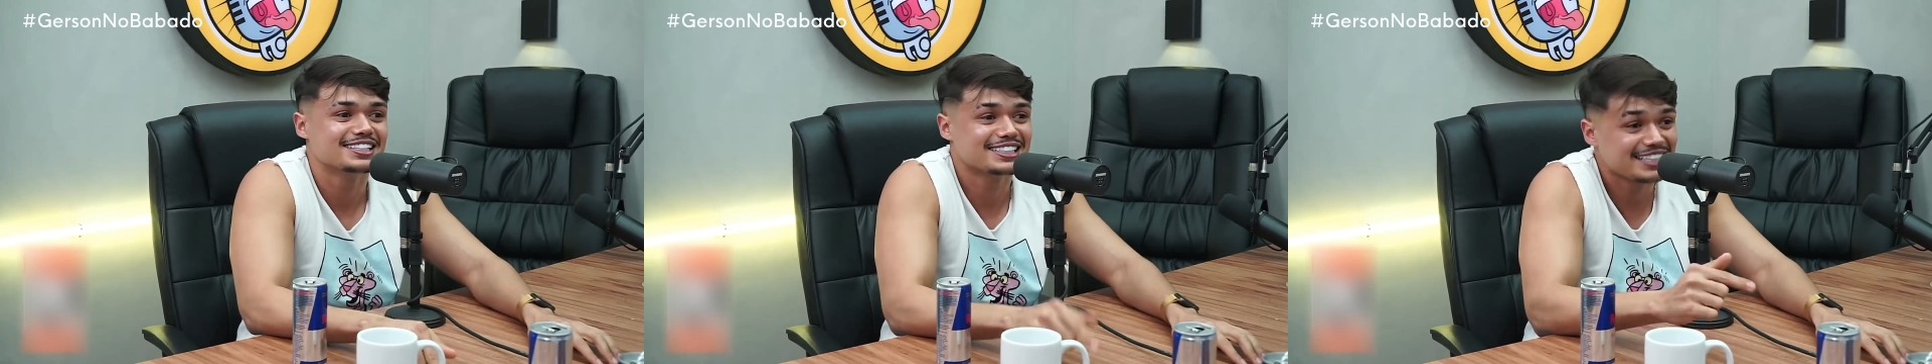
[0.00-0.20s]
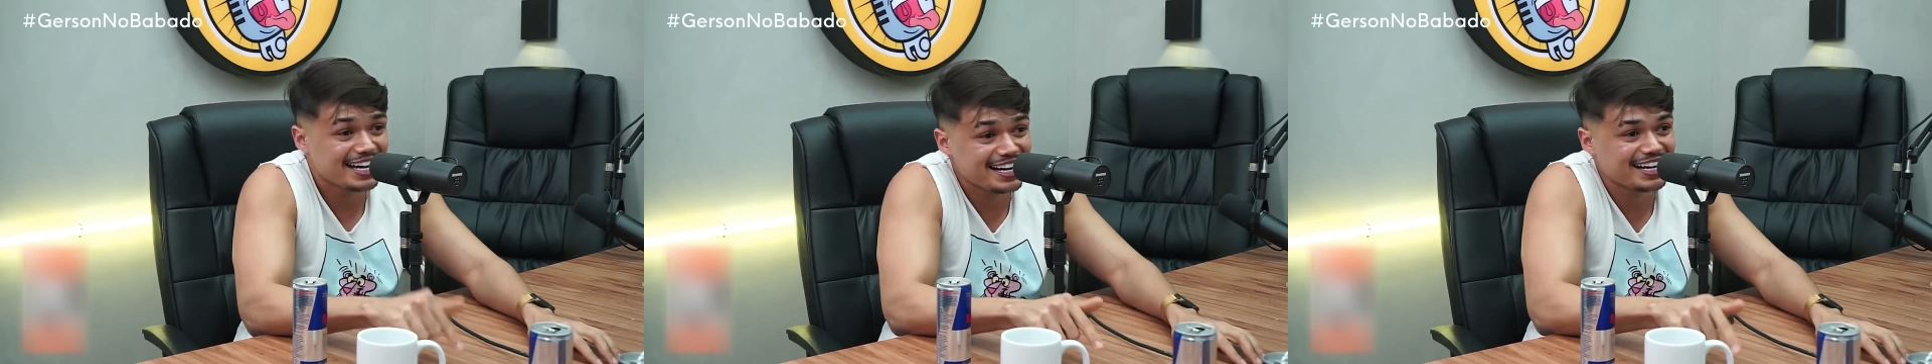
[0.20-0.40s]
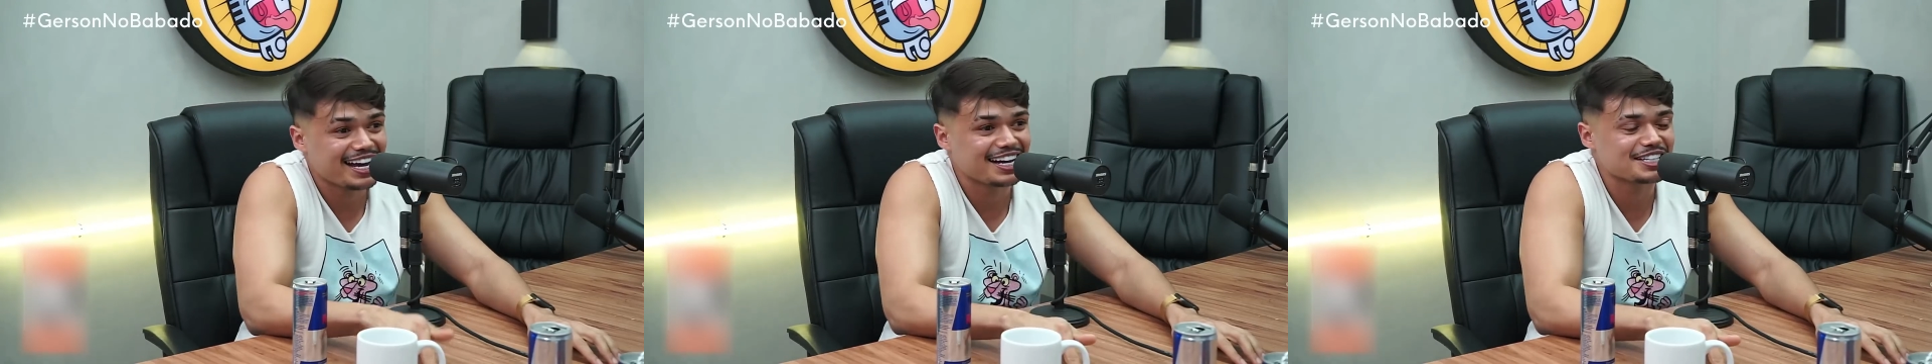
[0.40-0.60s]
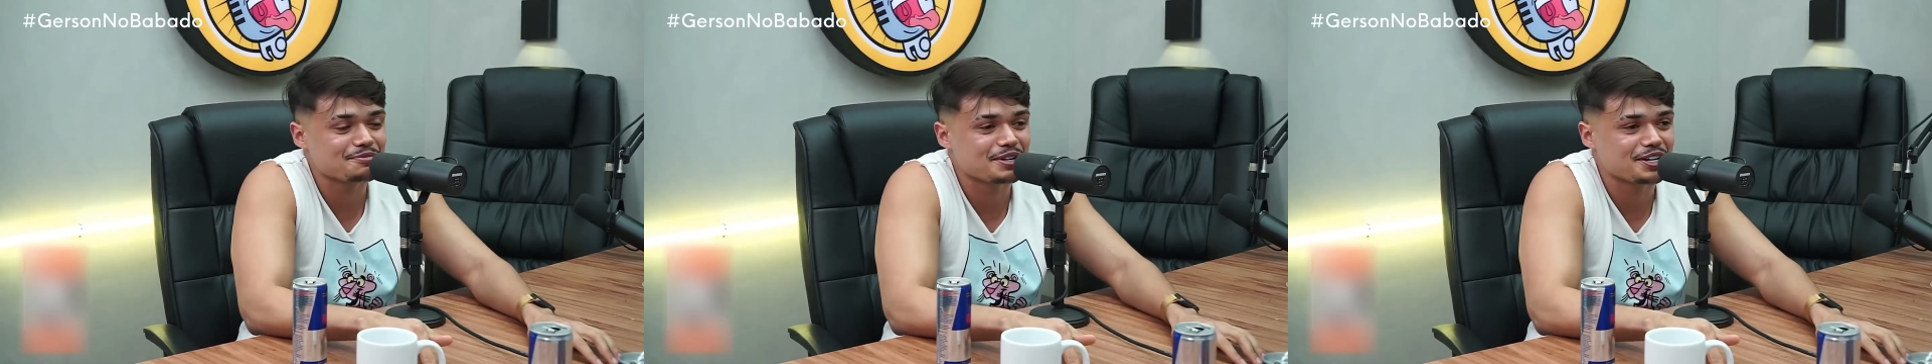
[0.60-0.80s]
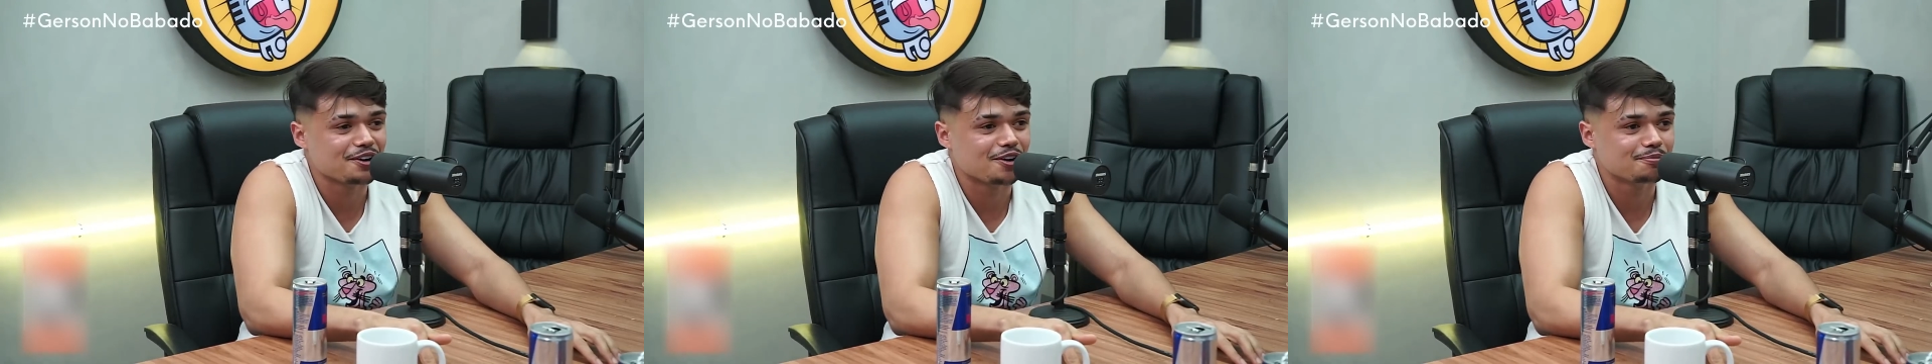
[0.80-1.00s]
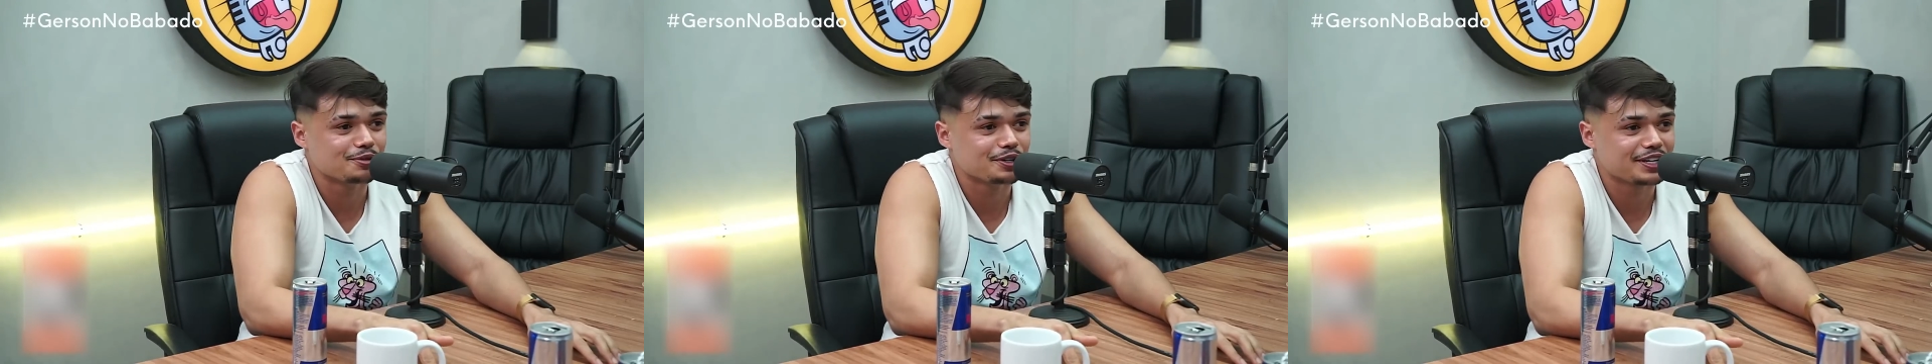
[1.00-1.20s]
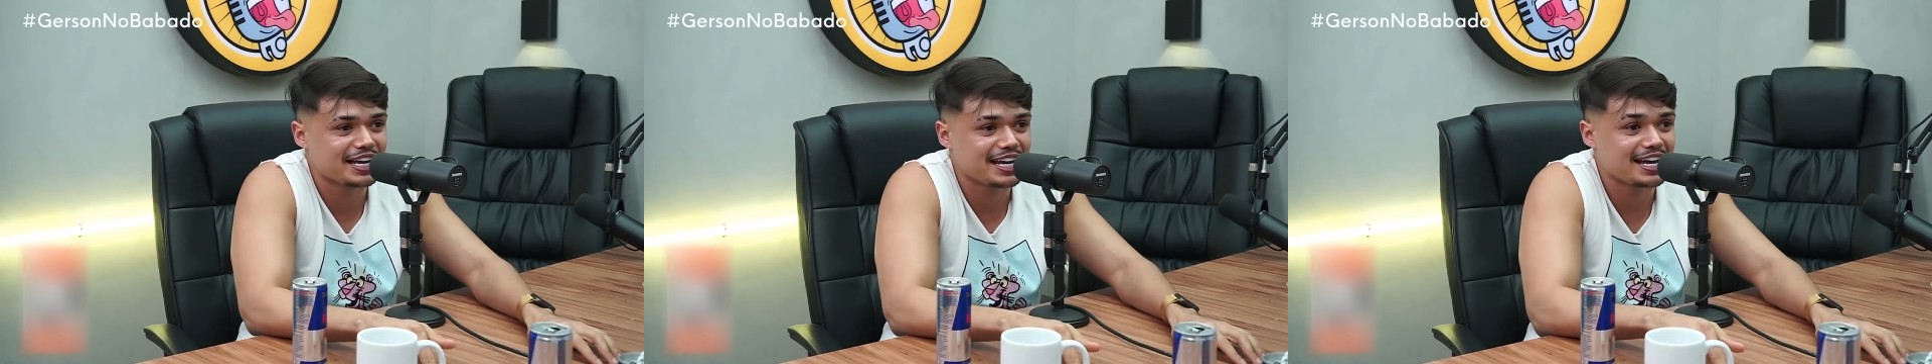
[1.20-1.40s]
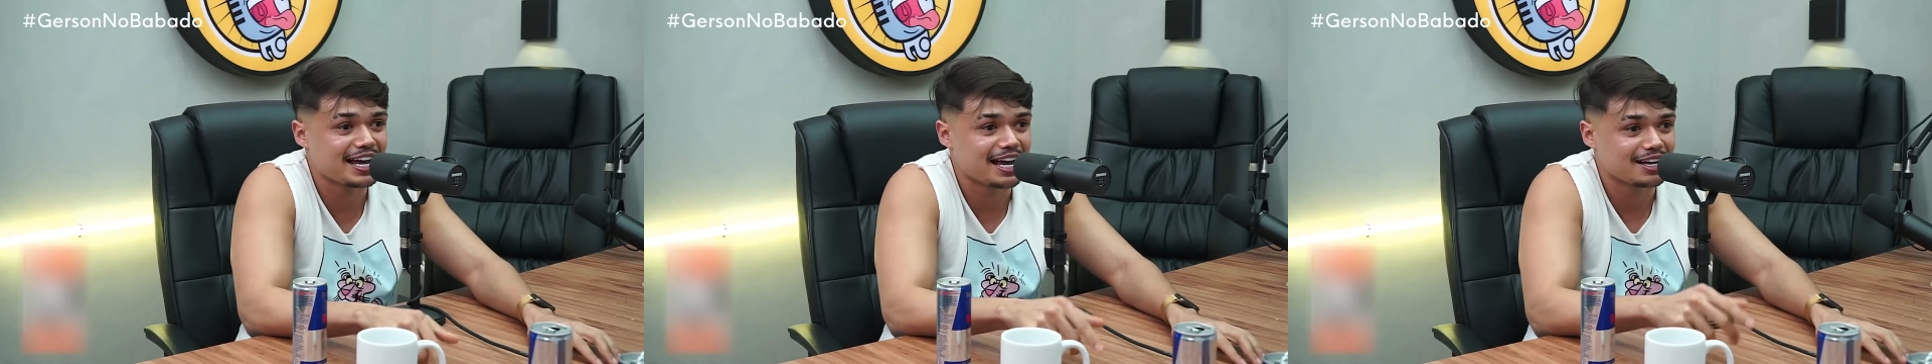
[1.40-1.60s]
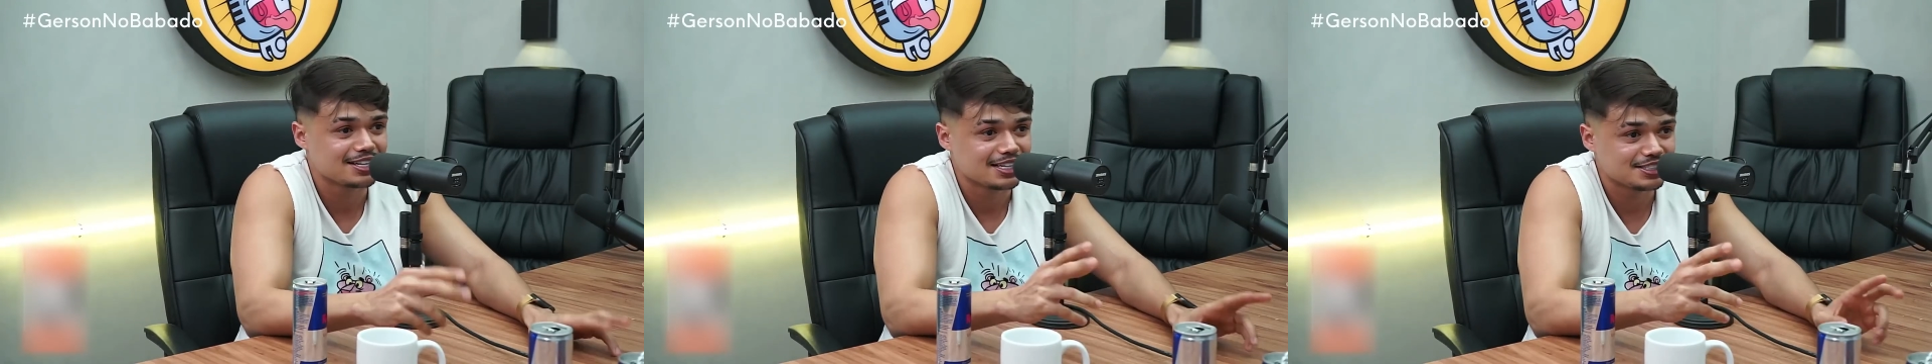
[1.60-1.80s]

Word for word: que ele que era de menor, porque,